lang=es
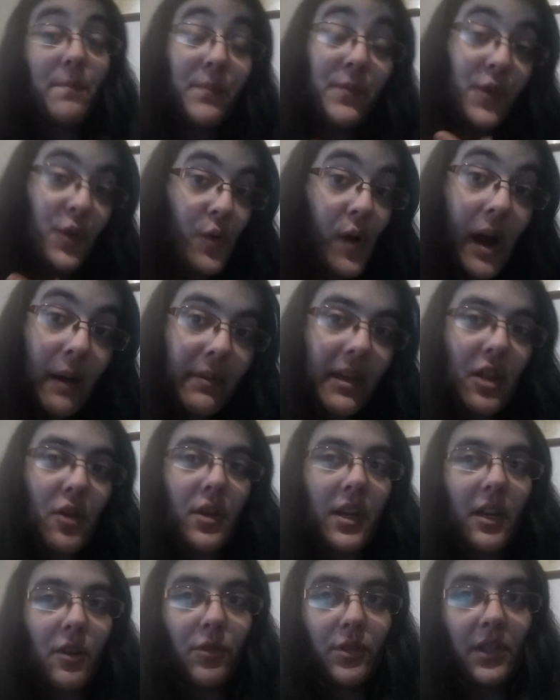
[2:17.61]
No ha habido
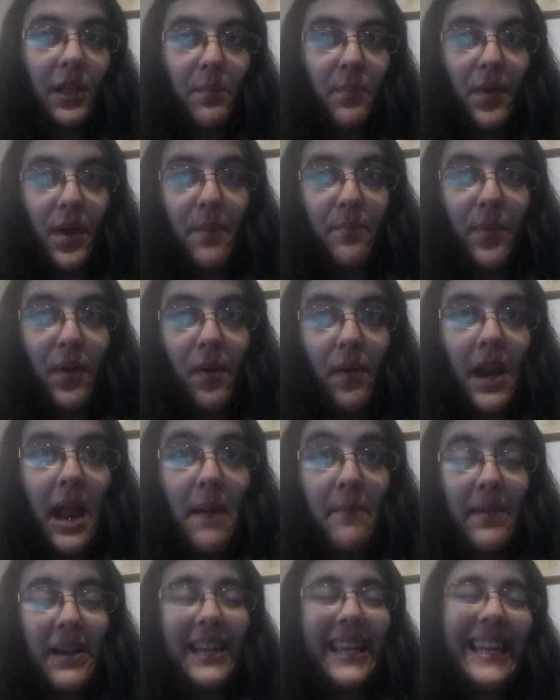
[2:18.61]
ningún tipo de
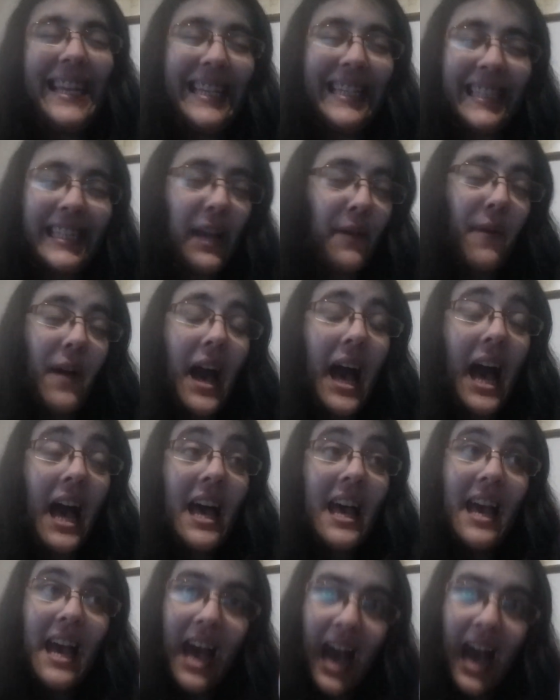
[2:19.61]
problema y se va